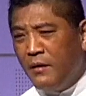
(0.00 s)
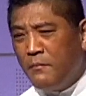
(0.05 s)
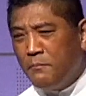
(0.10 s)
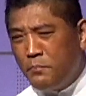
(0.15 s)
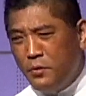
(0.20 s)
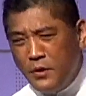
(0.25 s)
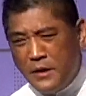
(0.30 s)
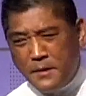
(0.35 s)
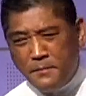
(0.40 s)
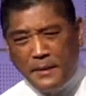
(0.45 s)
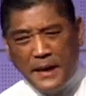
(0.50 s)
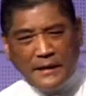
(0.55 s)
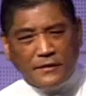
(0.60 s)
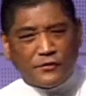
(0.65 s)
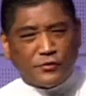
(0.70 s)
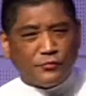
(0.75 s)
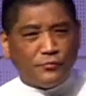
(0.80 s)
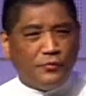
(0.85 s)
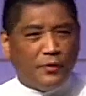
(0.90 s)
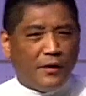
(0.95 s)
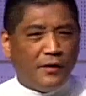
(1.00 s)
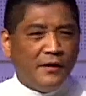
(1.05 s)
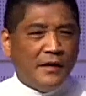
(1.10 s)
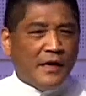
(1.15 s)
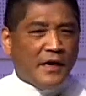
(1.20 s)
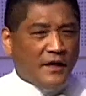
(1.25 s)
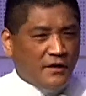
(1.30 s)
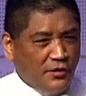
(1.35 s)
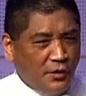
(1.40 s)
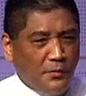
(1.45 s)
不能满足我，
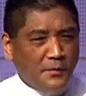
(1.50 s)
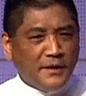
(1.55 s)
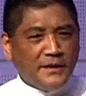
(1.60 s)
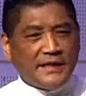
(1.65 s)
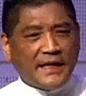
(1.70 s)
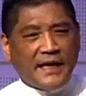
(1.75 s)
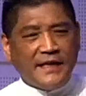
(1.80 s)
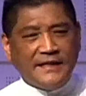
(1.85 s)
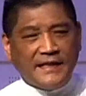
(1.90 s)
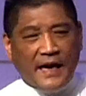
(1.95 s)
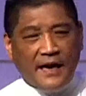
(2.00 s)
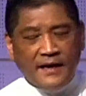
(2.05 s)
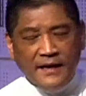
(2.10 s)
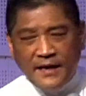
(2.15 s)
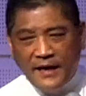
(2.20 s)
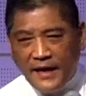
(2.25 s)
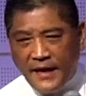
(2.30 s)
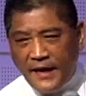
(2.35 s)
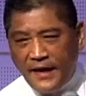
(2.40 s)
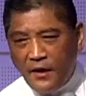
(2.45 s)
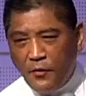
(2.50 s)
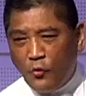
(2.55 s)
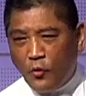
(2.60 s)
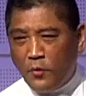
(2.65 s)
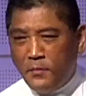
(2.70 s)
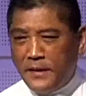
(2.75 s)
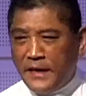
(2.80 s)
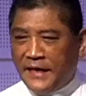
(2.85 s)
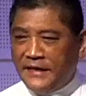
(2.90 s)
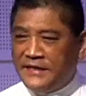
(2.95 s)
于是我们想一想，哎，我
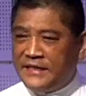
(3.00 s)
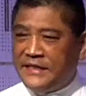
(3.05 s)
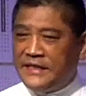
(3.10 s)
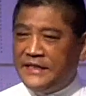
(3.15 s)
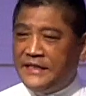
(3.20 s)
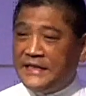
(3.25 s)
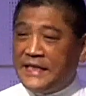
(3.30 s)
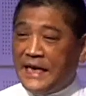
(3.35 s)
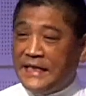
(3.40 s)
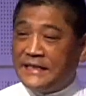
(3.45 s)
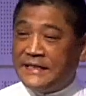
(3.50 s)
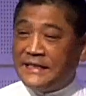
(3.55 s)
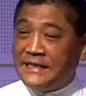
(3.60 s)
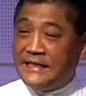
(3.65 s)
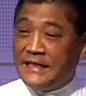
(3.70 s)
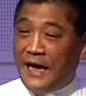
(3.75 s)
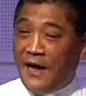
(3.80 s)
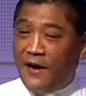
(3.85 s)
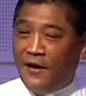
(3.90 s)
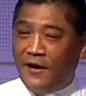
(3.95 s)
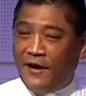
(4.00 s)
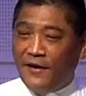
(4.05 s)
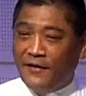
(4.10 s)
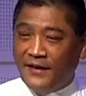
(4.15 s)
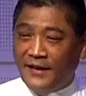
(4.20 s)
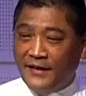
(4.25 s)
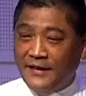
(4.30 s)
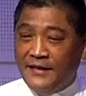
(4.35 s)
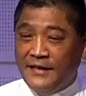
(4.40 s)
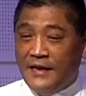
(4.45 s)
们来吸吸看4号好
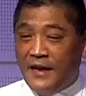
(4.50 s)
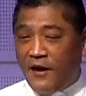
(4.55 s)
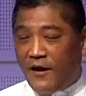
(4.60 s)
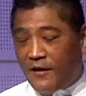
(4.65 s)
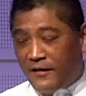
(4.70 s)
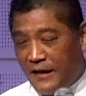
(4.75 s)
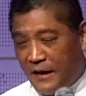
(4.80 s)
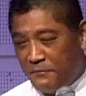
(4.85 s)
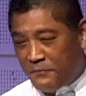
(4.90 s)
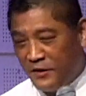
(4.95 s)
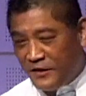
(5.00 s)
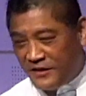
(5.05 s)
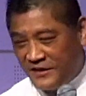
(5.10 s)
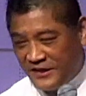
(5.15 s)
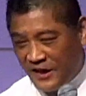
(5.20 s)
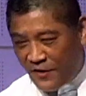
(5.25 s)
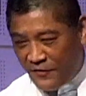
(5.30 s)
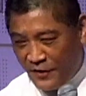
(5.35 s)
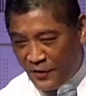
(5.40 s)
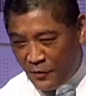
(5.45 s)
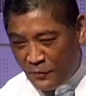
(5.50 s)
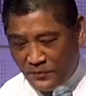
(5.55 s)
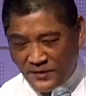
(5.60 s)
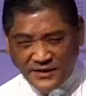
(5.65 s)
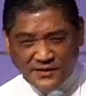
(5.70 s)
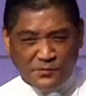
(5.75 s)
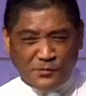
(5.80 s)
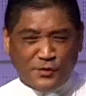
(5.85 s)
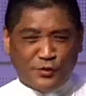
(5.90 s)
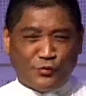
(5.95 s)
了，啊，他们就敲给我们那
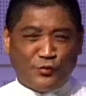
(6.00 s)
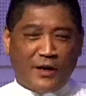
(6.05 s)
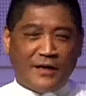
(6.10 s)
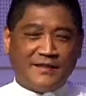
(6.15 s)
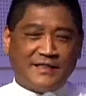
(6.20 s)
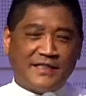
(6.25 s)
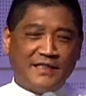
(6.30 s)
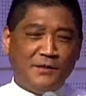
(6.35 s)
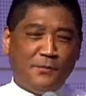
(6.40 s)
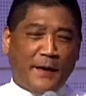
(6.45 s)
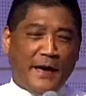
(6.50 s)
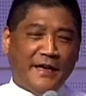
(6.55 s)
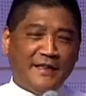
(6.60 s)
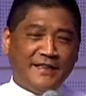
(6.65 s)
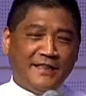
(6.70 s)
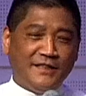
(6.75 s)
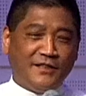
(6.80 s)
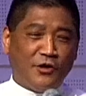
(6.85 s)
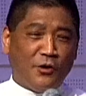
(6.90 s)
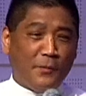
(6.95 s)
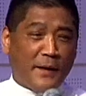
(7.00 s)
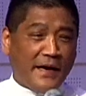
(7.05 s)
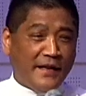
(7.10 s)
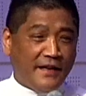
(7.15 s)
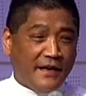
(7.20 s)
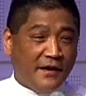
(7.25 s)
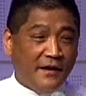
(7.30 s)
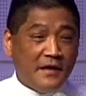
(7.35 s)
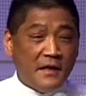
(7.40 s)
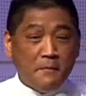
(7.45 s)
什么双狮牌、地球牌
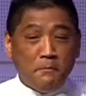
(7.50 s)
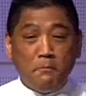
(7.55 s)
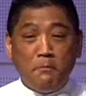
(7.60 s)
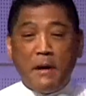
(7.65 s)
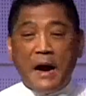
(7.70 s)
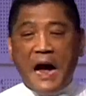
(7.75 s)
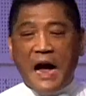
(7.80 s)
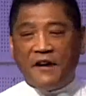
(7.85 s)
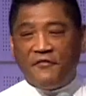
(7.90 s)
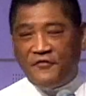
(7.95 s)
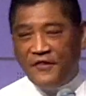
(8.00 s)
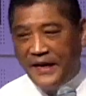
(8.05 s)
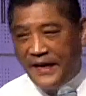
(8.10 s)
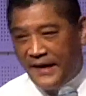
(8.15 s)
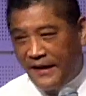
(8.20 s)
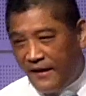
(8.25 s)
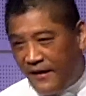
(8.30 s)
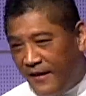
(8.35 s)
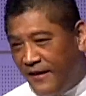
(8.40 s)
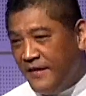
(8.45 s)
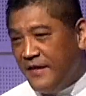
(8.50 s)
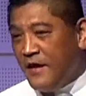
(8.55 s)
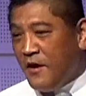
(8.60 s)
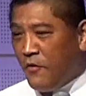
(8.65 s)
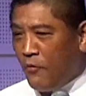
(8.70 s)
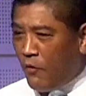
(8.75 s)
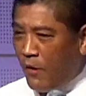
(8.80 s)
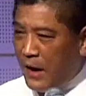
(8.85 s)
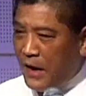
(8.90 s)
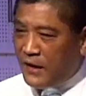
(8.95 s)
的吗啡哈，
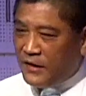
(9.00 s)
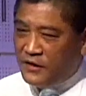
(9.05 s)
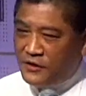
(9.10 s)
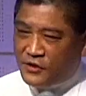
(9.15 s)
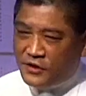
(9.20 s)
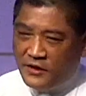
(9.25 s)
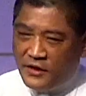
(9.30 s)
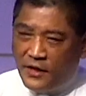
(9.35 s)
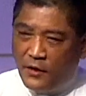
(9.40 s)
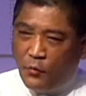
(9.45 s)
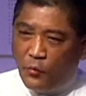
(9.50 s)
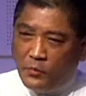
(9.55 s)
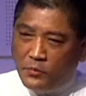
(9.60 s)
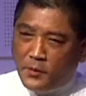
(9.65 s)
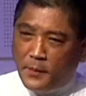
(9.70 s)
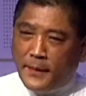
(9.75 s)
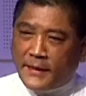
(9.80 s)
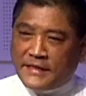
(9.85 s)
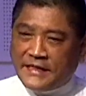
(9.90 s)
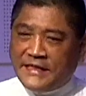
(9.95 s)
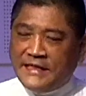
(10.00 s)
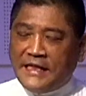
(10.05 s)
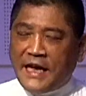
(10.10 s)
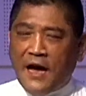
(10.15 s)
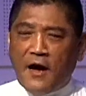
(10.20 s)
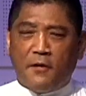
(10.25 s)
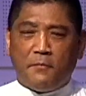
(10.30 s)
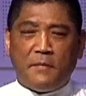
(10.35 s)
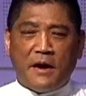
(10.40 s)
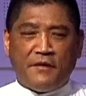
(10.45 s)
哇，于是呢，我们就把4
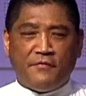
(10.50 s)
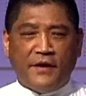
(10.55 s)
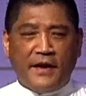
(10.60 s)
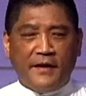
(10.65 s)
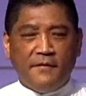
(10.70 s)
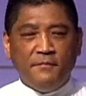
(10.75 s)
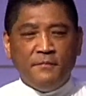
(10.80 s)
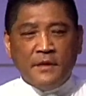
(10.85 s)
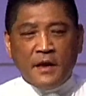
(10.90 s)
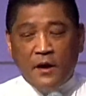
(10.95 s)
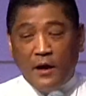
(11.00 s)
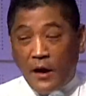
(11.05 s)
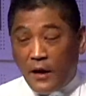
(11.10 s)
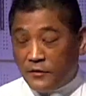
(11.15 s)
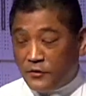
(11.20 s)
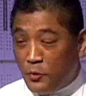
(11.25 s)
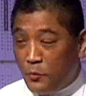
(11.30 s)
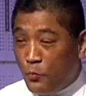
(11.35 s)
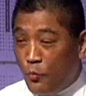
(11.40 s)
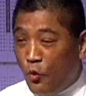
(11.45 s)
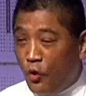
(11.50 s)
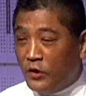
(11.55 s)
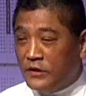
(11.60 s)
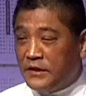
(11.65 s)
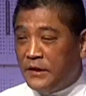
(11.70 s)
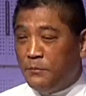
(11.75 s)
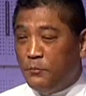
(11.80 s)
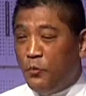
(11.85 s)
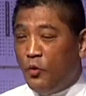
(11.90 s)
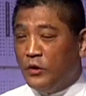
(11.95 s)
号吗啡啊，就磨
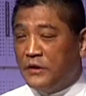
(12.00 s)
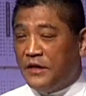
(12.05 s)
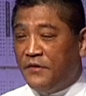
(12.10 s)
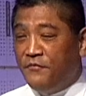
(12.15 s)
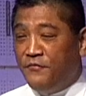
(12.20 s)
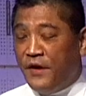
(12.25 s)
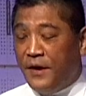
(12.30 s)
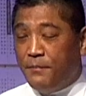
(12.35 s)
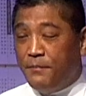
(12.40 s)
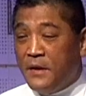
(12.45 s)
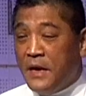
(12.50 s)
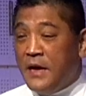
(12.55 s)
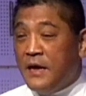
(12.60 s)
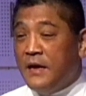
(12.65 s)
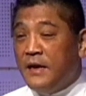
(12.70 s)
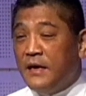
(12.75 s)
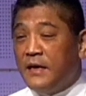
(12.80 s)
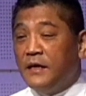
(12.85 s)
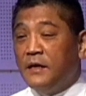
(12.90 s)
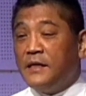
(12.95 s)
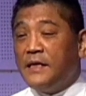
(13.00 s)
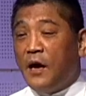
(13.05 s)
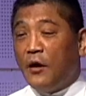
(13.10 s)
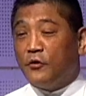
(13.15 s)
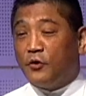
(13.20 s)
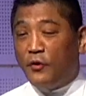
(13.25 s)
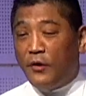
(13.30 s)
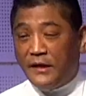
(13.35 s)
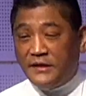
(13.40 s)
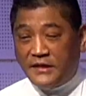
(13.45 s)
成粉，那个药
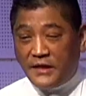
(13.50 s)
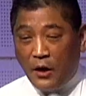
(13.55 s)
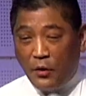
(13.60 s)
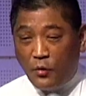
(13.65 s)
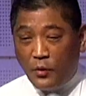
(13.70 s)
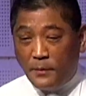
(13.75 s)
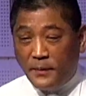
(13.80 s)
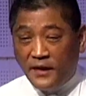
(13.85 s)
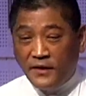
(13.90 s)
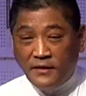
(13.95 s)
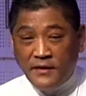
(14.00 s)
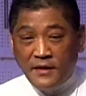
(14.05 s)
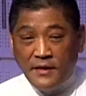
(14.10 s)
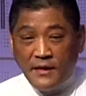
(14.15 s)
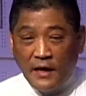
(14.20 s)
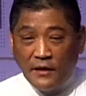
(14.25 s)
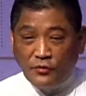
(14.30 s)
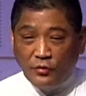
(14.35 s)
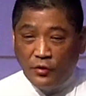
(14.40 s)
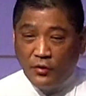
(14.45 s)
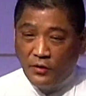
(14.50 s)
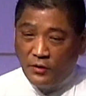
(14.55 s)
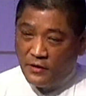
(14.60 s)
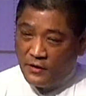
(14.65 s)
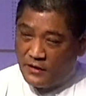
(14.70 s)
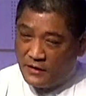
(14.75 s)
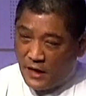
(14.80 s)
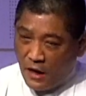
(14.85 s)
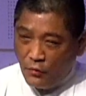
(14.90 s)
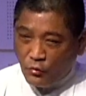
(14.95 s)
头还教我们，他说
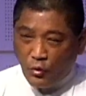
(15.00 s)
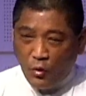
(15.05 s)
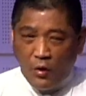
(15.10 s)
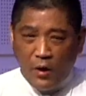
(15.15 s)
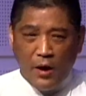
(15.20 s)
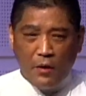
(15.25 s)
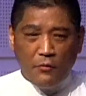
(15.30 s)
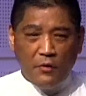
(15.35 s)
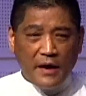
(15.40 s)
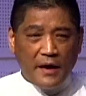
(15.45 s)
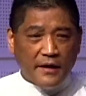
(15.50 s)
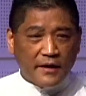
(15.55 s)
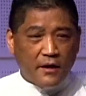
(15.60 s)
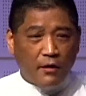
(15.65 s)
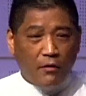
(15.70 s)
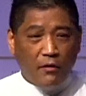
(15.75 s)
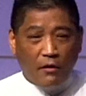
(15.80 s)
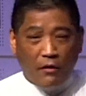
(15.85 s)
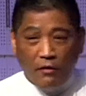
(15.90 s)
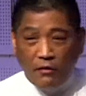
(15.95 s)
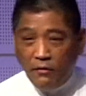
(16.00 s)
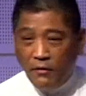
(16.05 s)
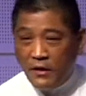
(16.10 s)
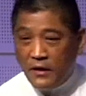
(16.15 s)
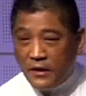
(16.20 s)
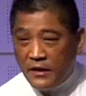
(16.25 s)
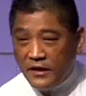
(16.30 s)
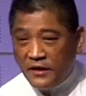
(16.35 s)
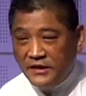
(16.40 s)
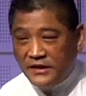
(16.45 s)
老多啊，我跟你讲哦，
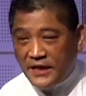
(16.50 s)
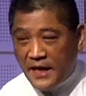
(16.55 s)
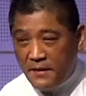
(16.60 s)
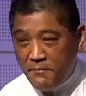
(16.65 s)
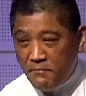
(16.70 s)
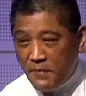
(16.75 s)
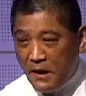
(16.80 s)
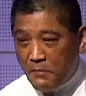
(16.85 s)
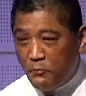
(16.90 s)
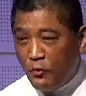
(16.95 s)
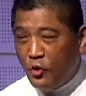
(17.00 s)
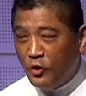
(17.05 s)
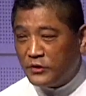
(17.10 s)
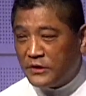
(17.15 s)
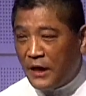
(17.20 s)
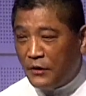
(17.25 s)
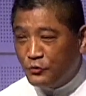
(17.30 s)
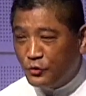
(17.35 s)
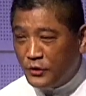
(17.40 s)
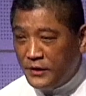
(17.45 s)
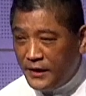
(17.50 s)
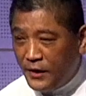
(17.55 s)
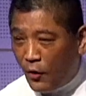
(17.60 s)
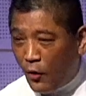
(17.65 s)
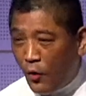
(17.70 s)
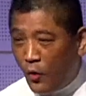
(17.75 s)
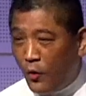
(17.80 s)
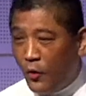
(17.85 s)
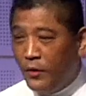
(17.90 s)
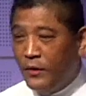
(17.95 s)
你千万莫遭追楼
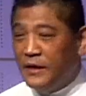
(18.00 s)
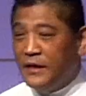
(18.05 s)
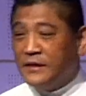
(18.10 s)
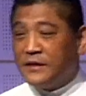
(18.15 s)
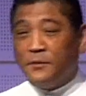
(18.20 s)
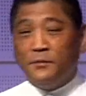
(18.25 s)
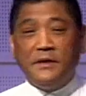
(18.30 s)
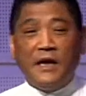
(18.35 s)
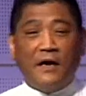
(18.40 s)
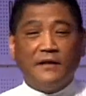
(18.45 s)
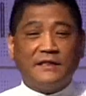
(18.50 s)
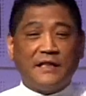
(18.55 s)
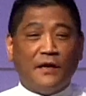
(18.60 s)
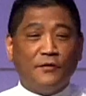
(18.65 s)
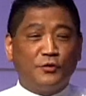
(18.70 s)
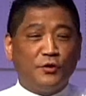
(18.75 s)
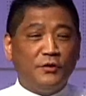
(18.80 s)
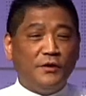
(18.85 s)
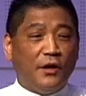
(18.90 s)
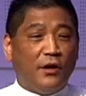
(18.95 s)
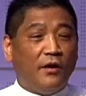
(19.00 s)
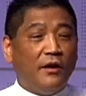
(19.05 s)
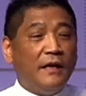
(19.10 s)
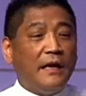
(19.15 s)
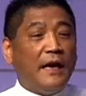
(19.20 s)
哦，什么叫遭追楼？